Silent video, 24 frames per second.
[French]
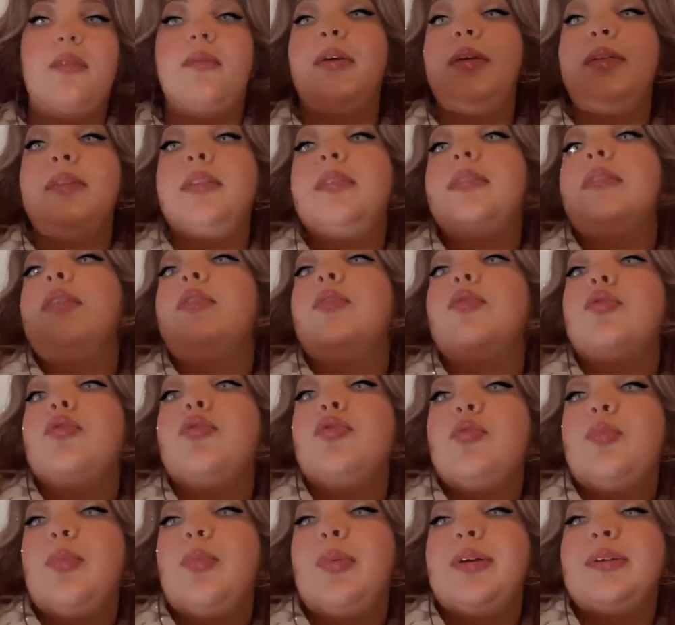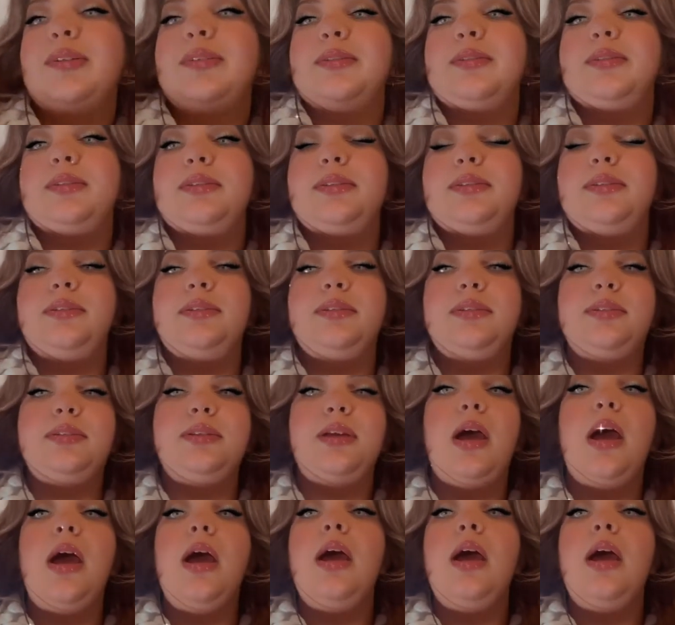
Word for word: en fait c'est le 66.